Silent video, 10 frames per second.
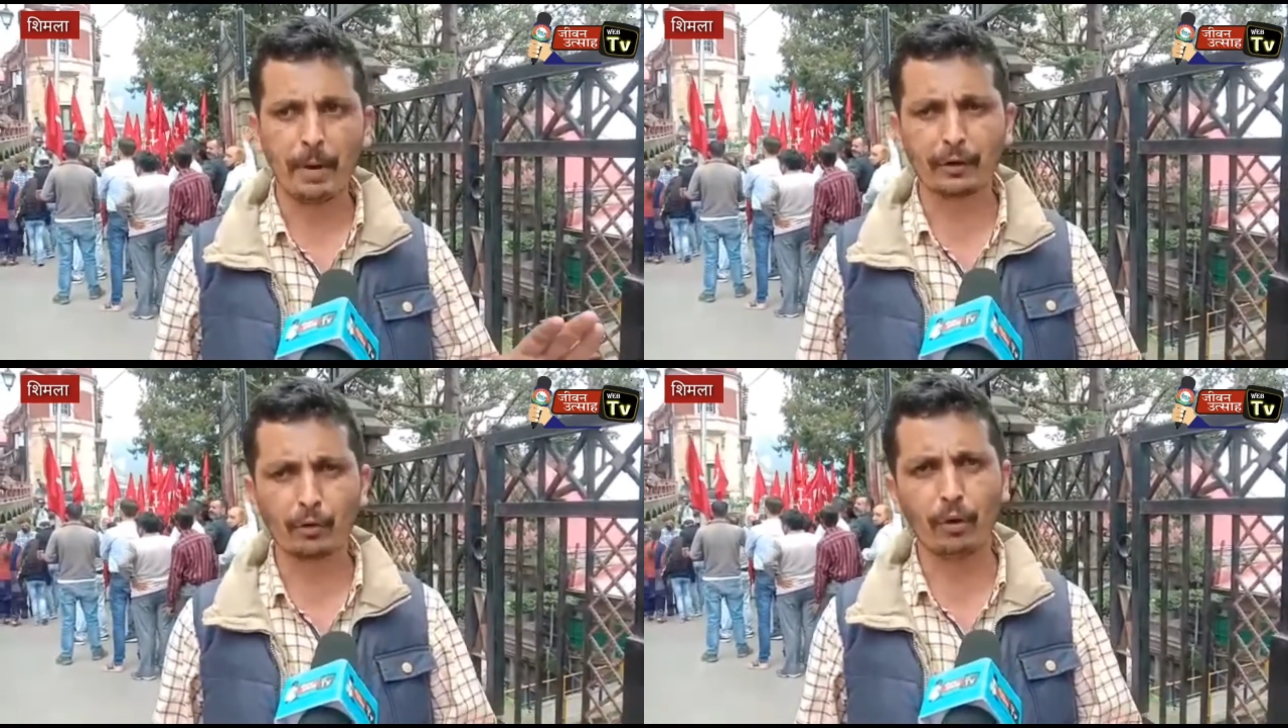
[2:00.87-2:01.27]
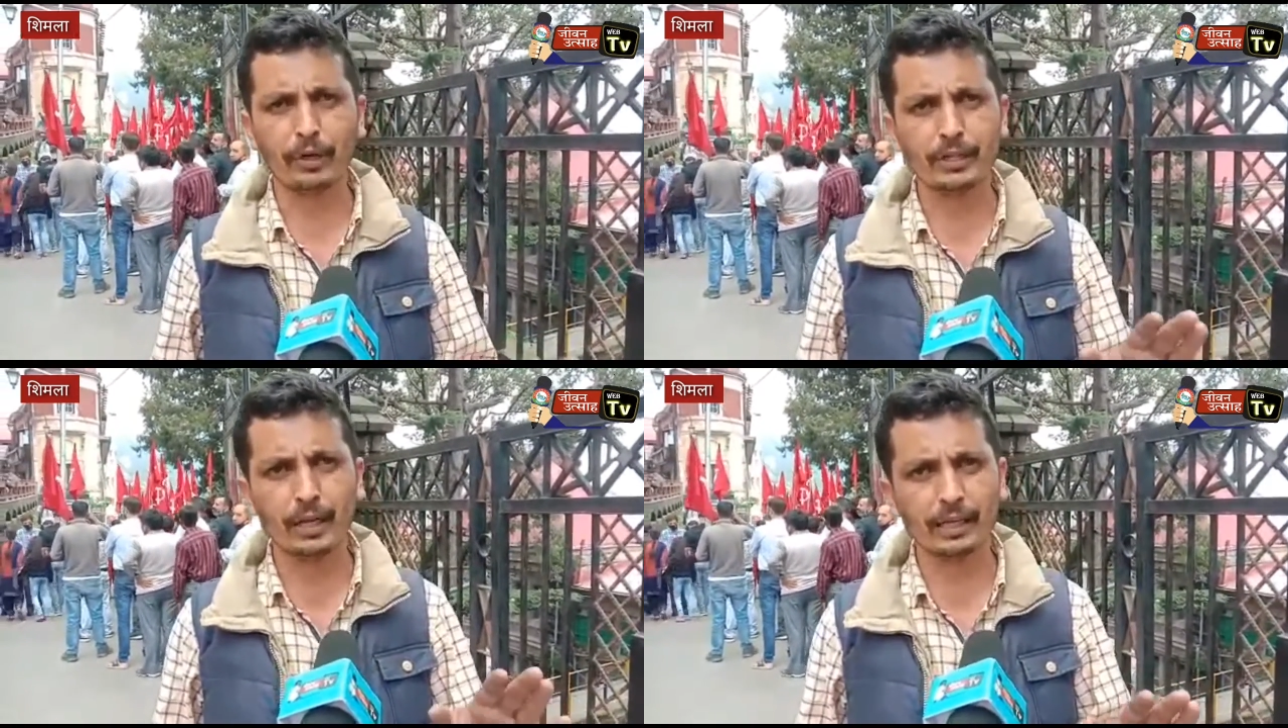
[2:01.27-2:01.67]

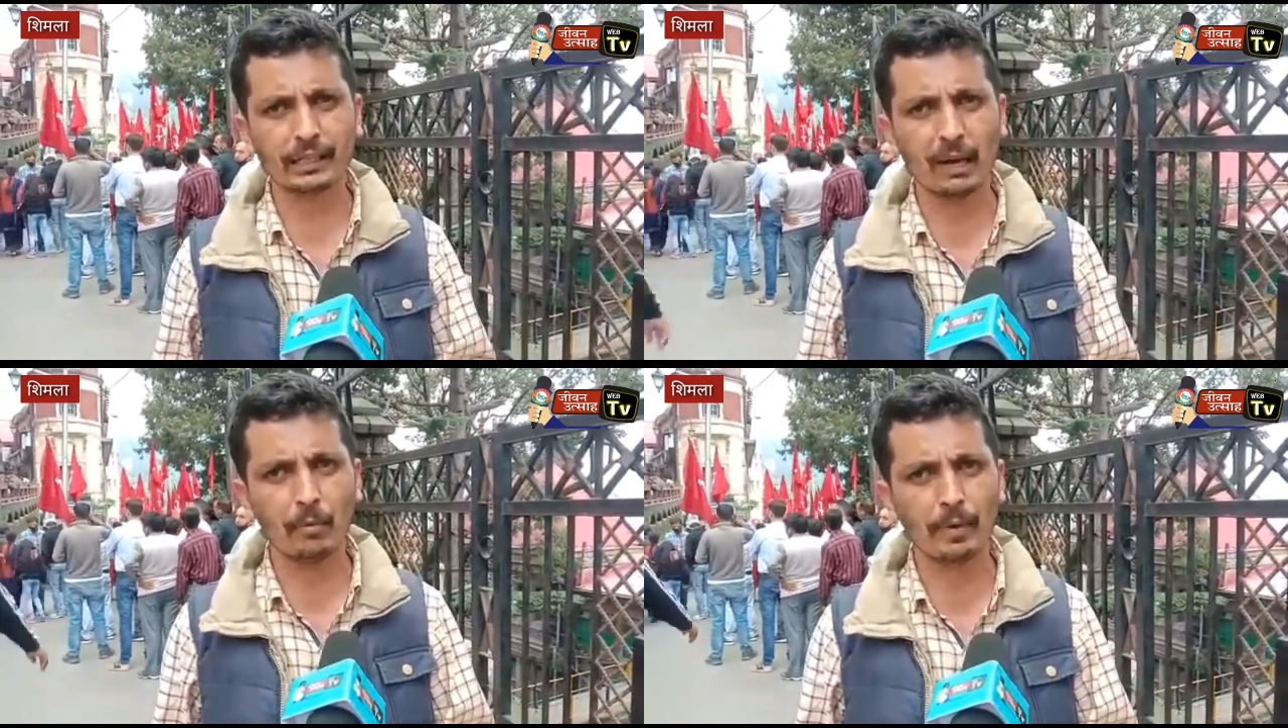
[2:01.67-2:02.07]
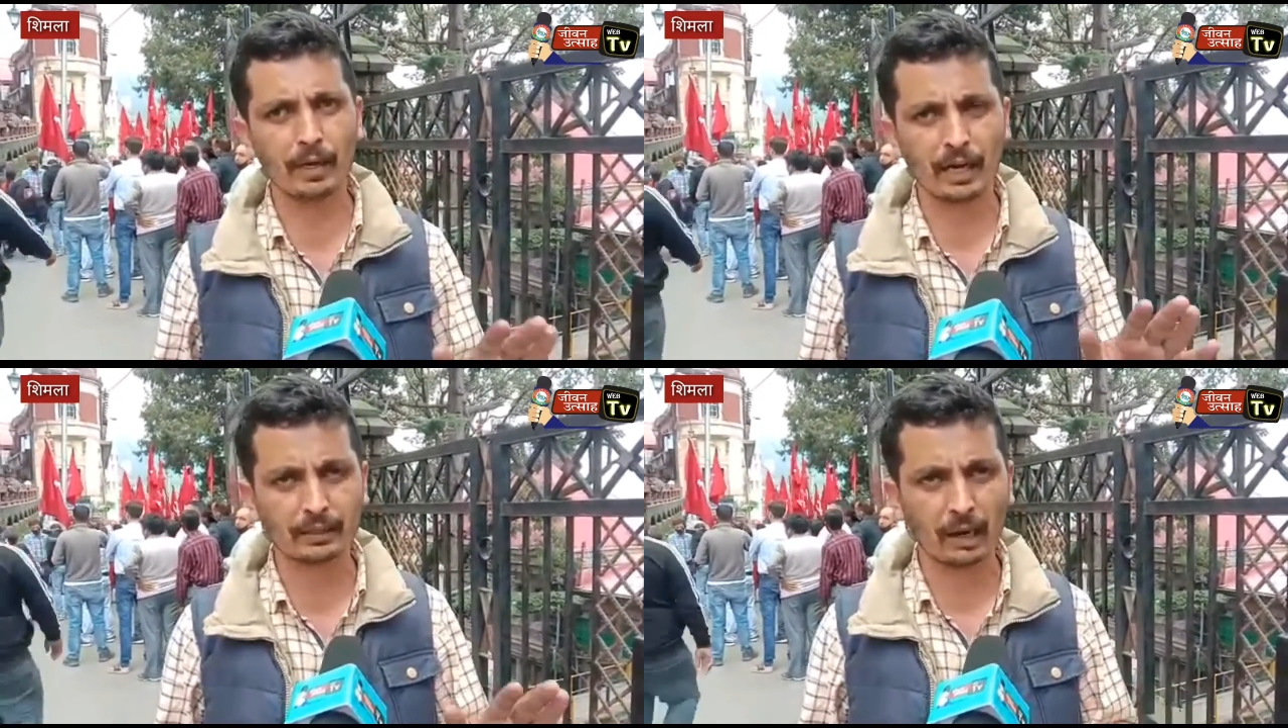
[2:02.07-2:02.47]
पेट्रोल डीजल के दामों में
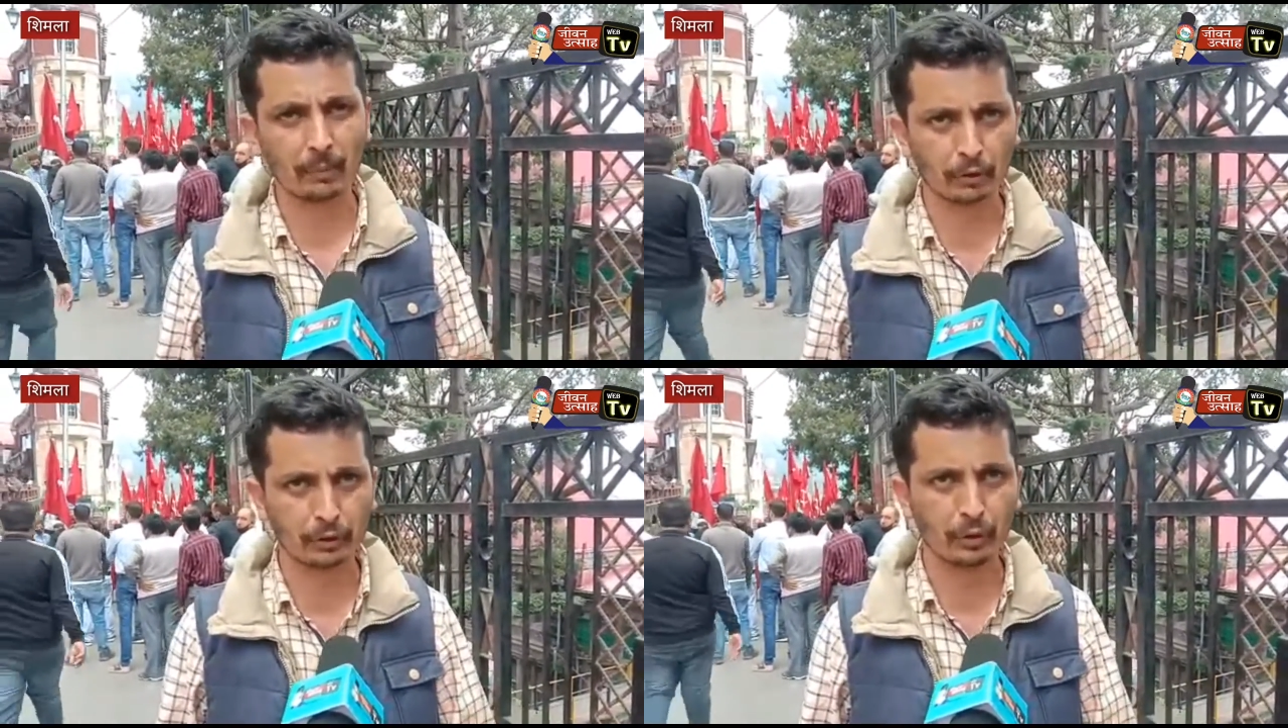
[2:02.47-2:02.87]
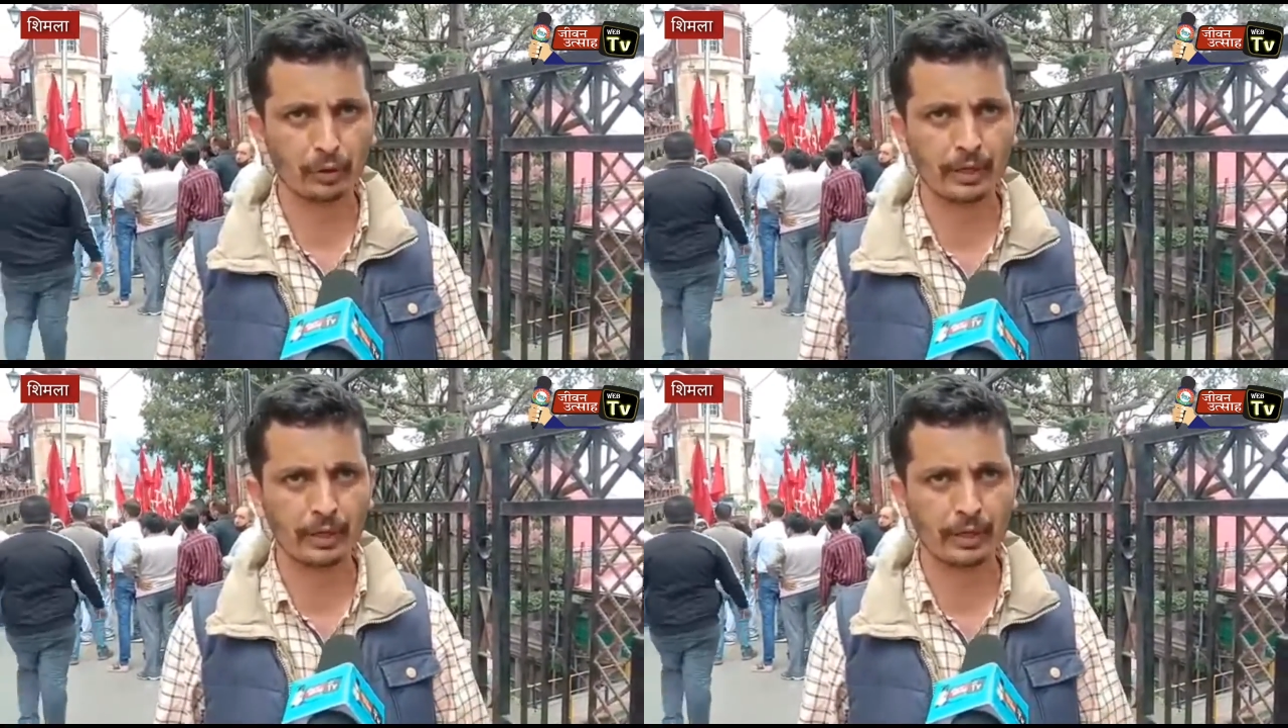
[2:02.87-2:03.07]
लगातार बढ़ोतरी हो